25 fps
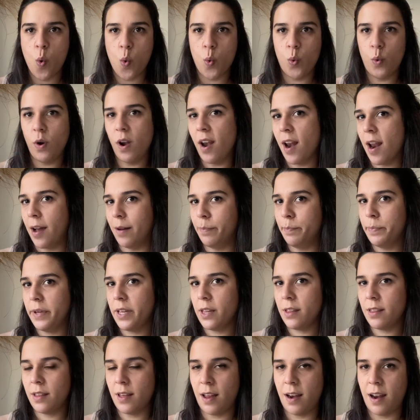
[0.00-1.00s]
un
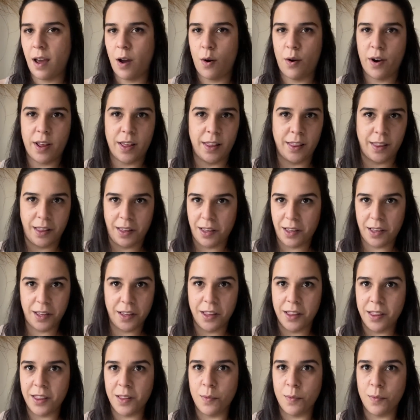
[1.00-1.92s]
lápiz a la hora de